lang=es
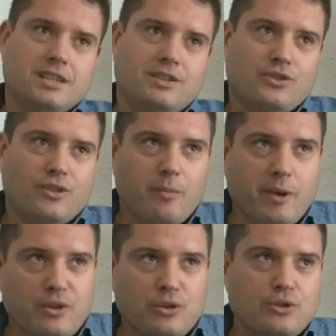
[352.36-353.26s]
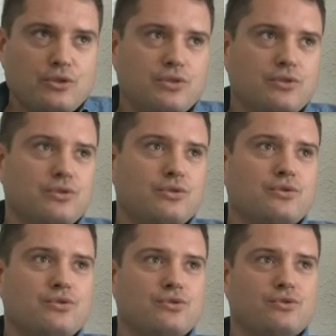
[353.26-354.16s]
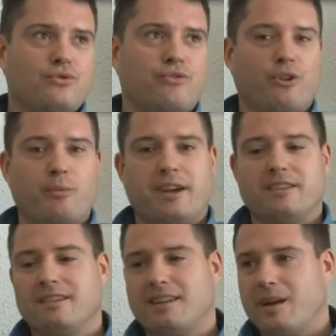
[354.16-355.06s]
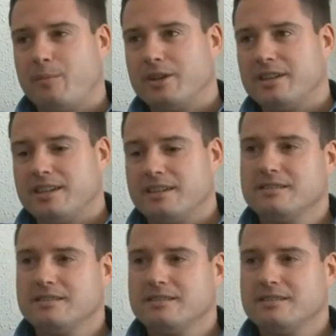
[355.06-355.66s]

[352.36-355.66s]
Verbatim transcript: Echo de menos su forma de entender la política.